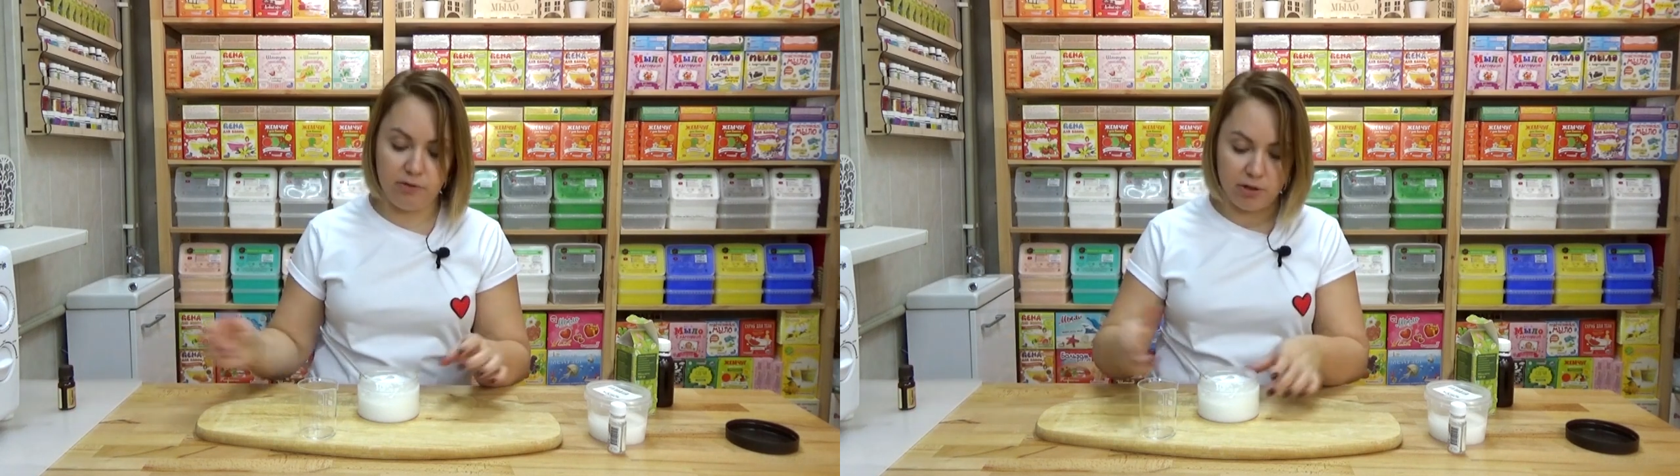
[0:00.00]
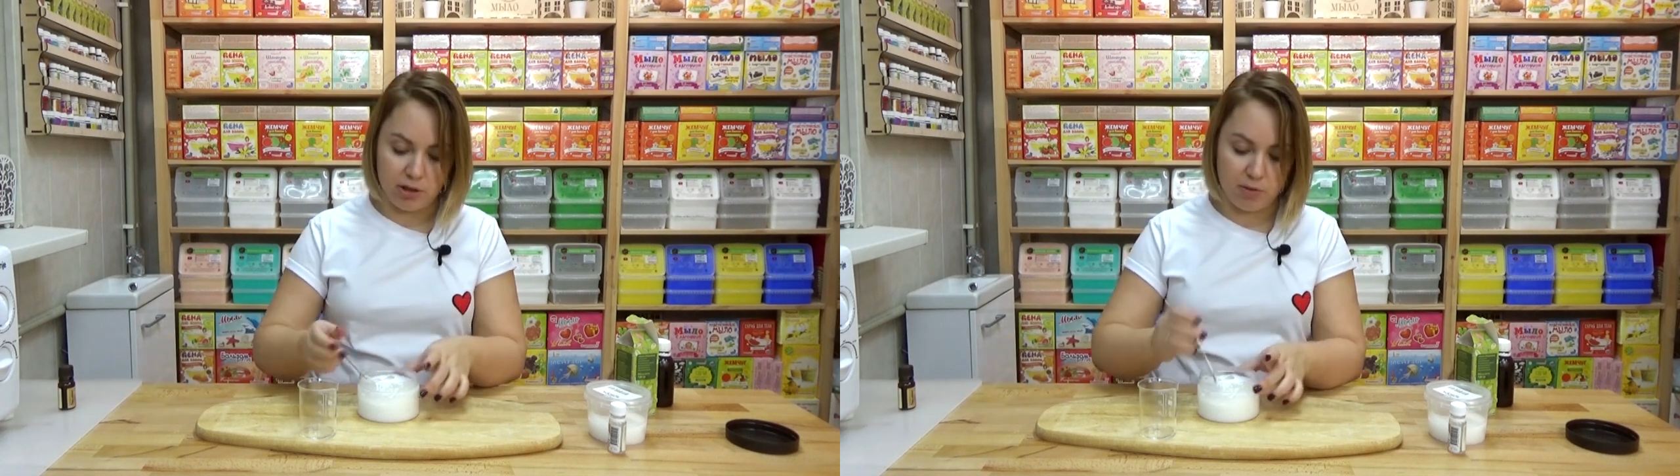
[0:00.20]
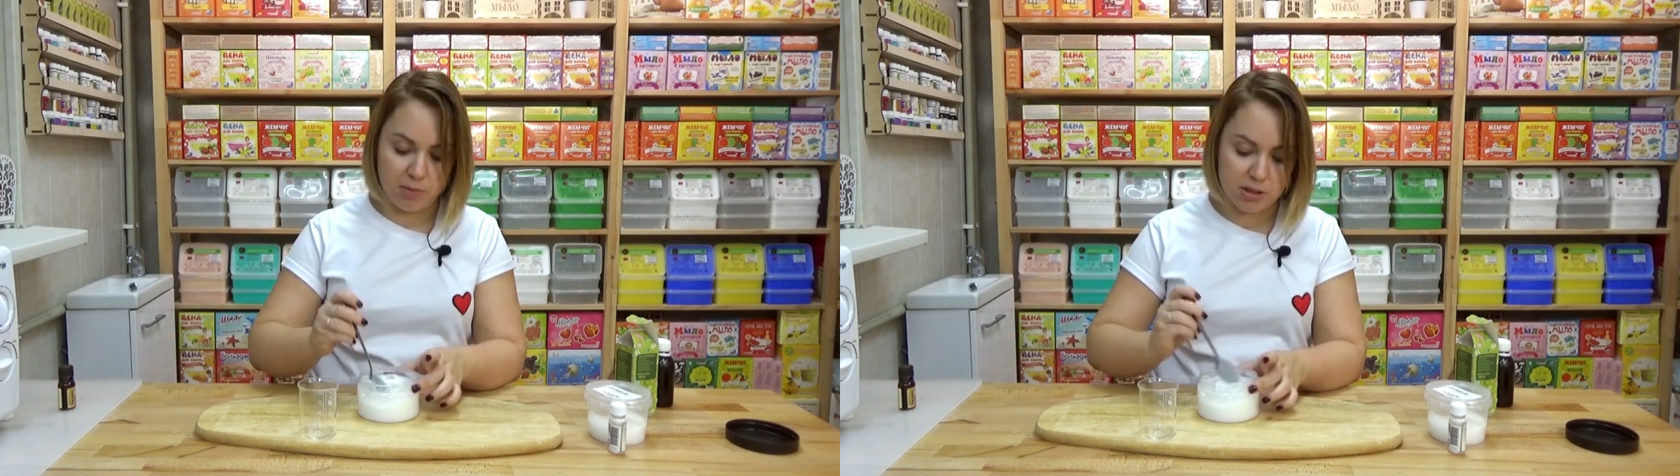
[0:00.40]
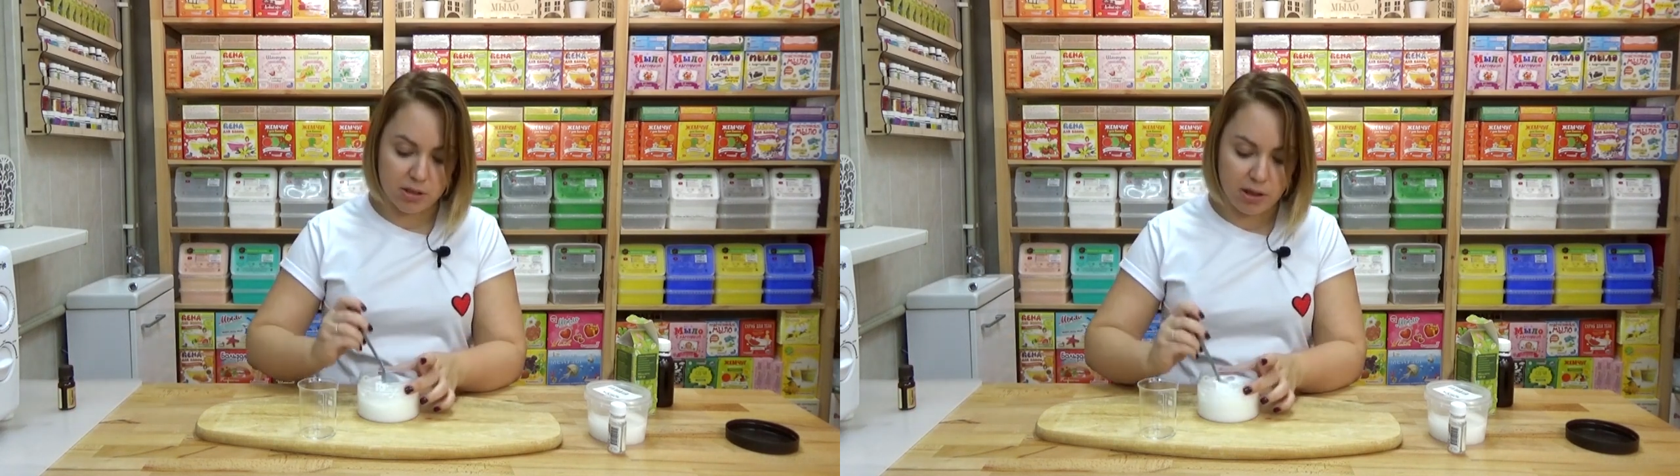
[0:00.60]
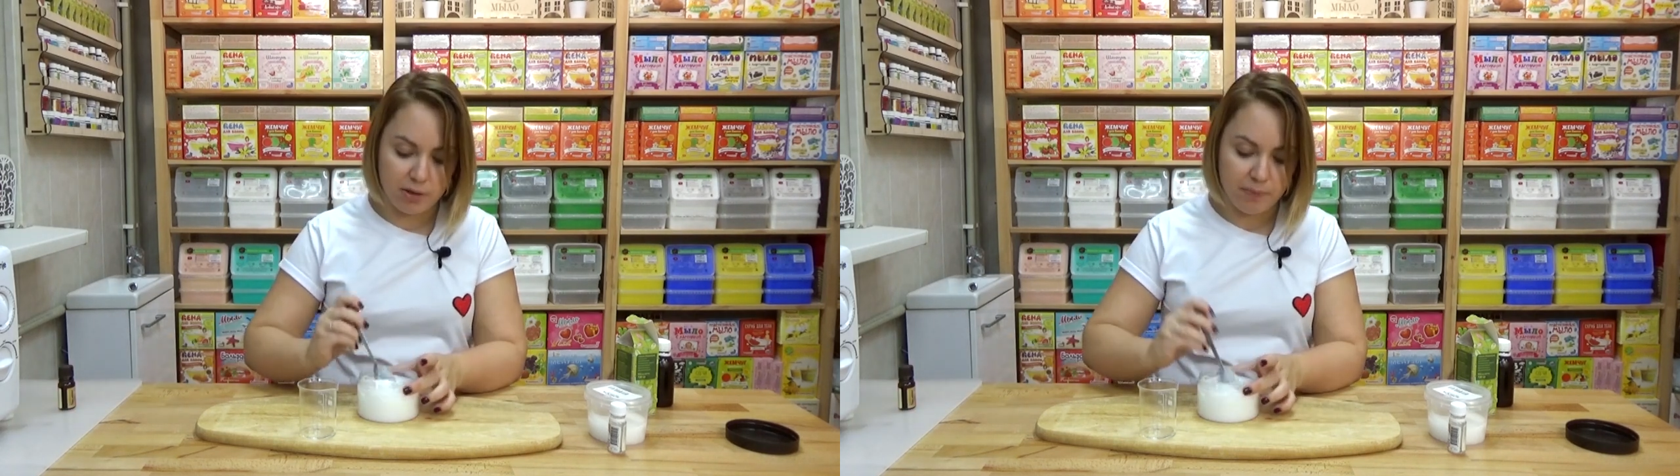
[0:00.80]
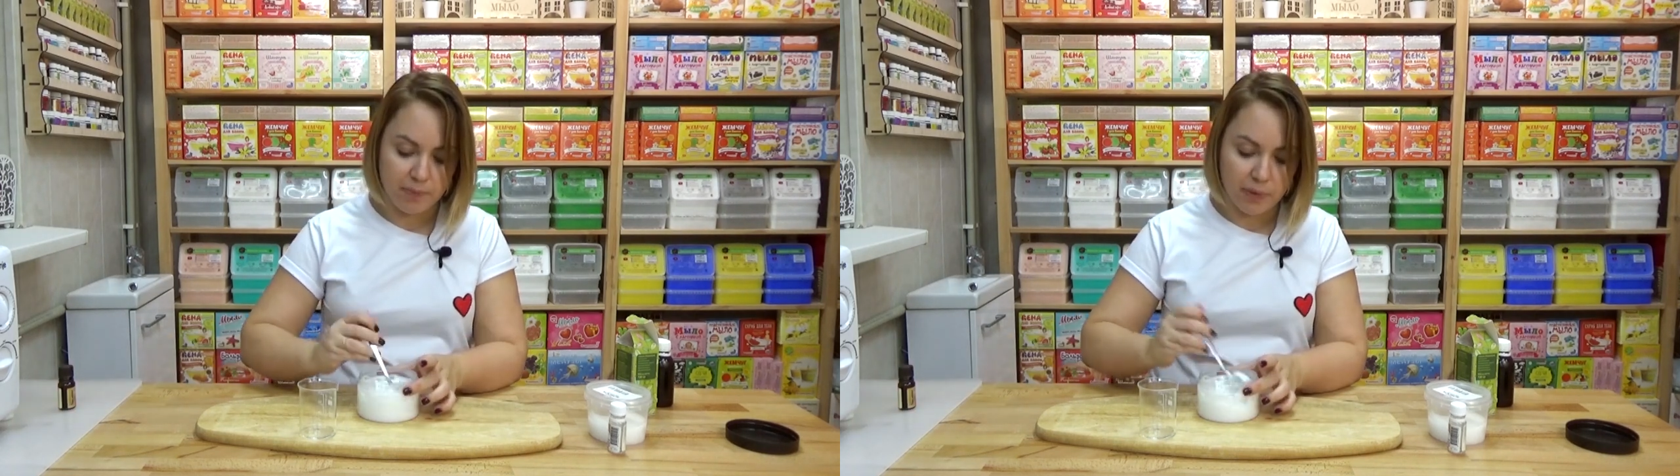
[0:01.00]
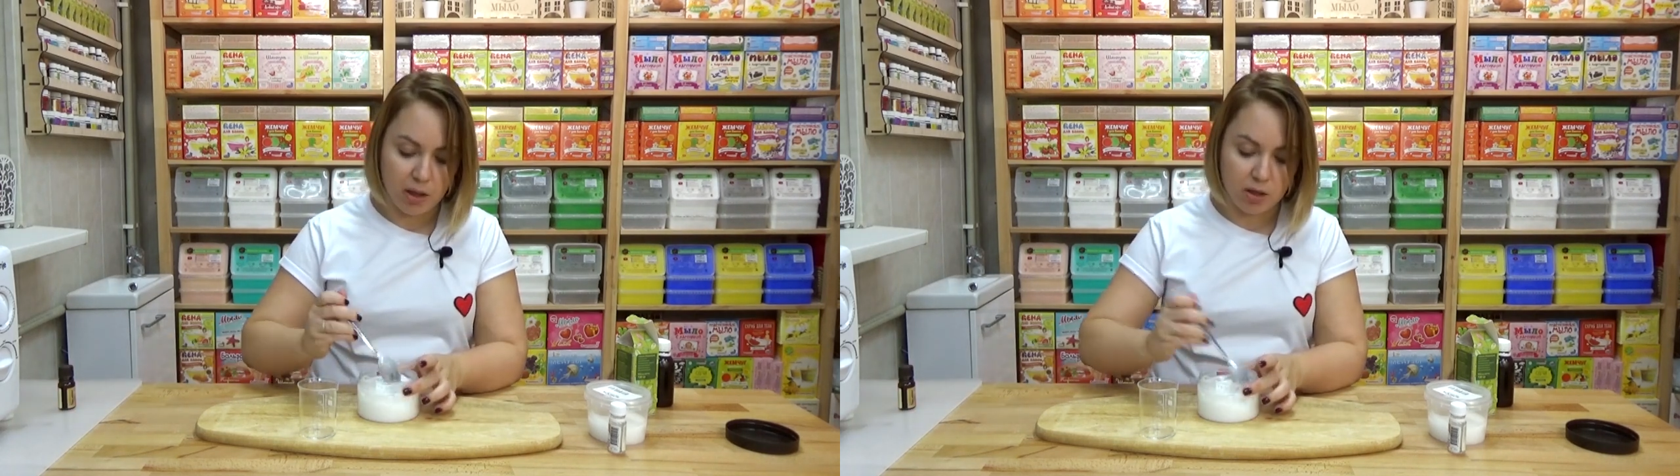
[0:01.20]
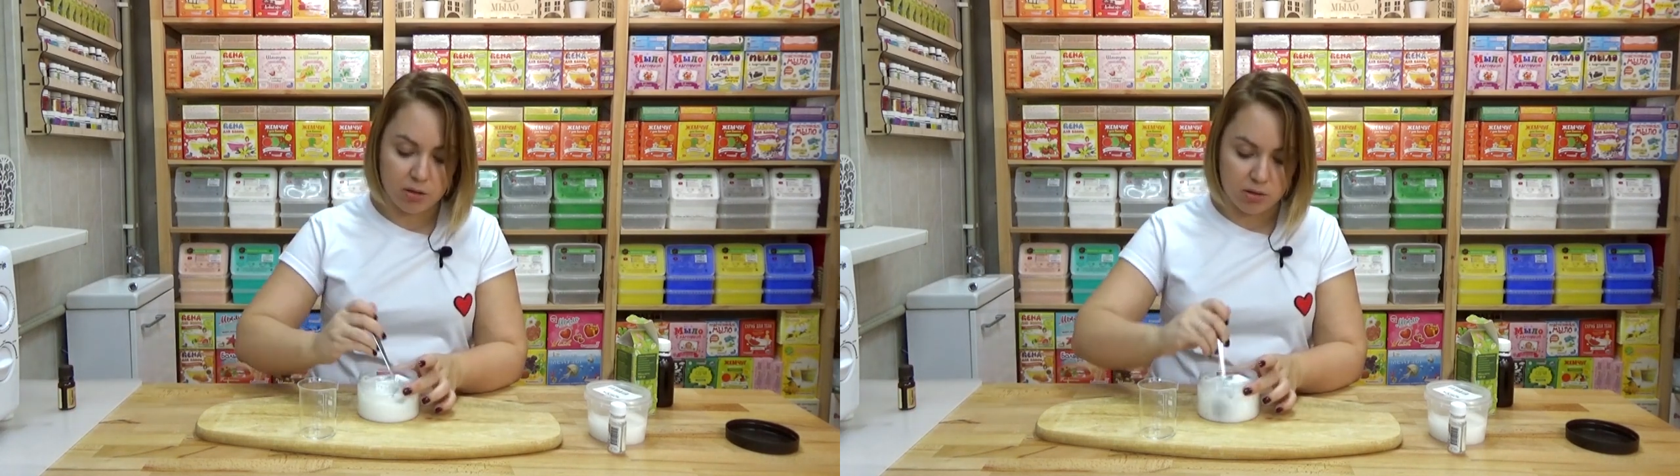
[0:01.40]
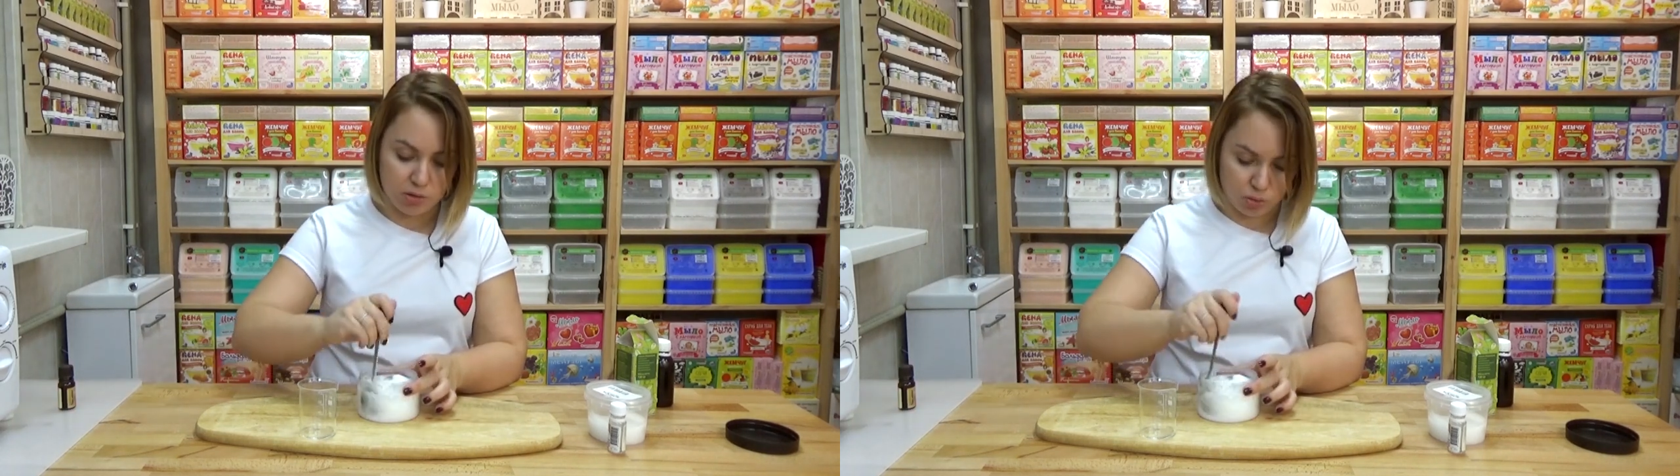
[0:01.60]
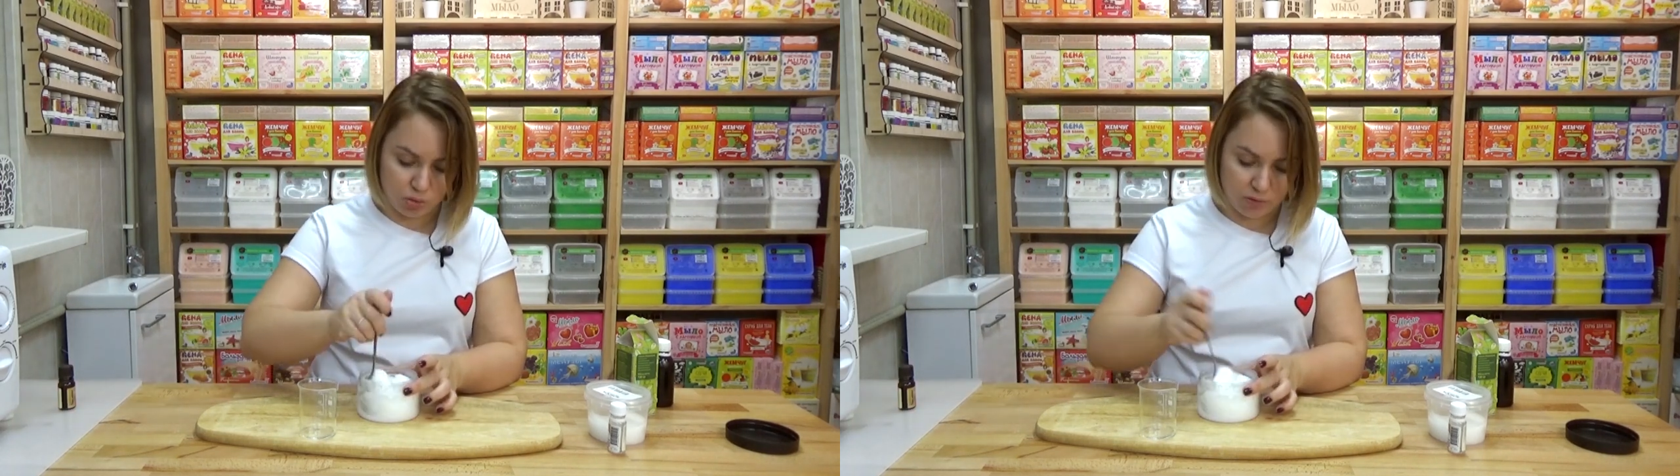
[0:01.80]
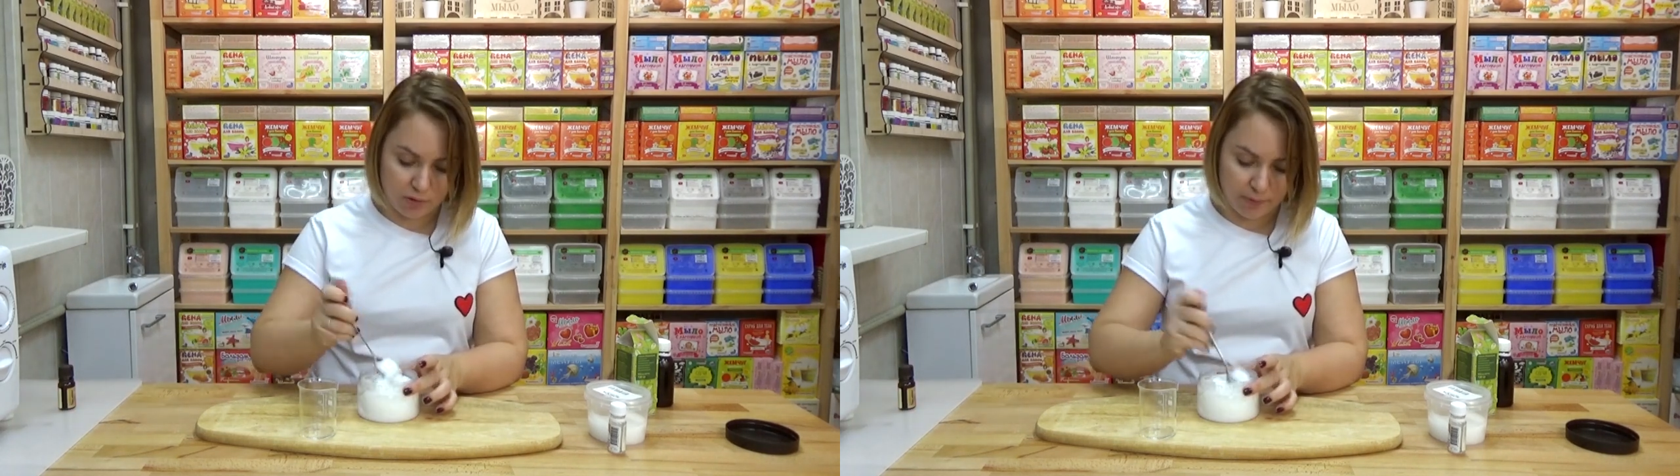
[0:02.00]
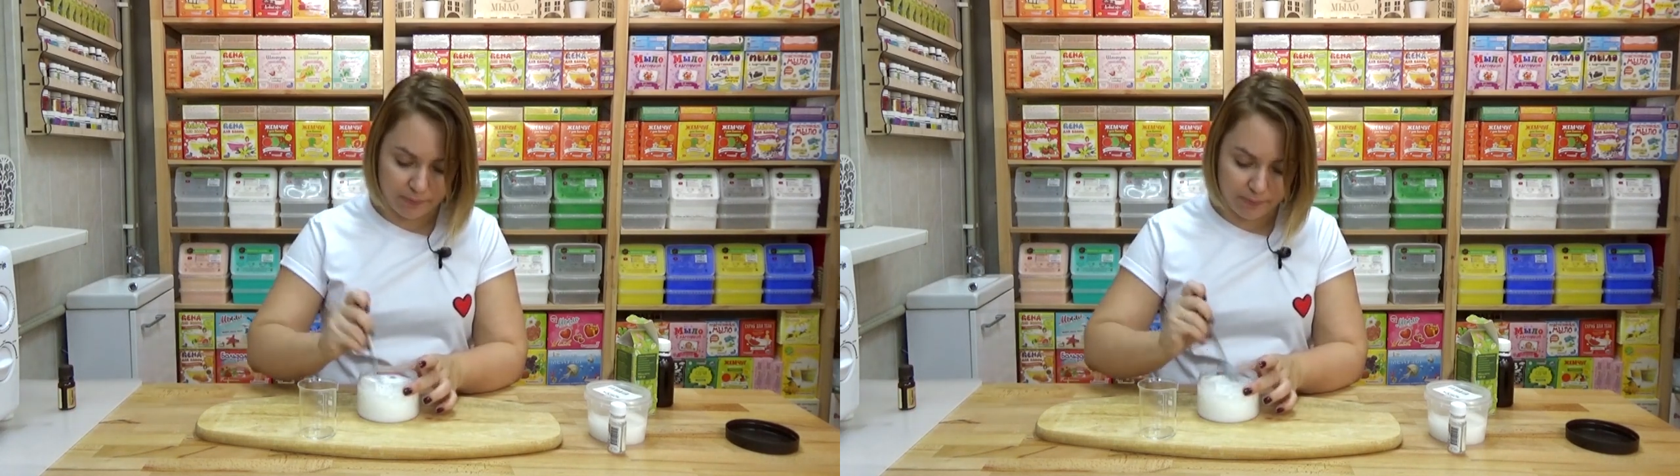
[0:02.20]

эфирные масла э, цитрусовые.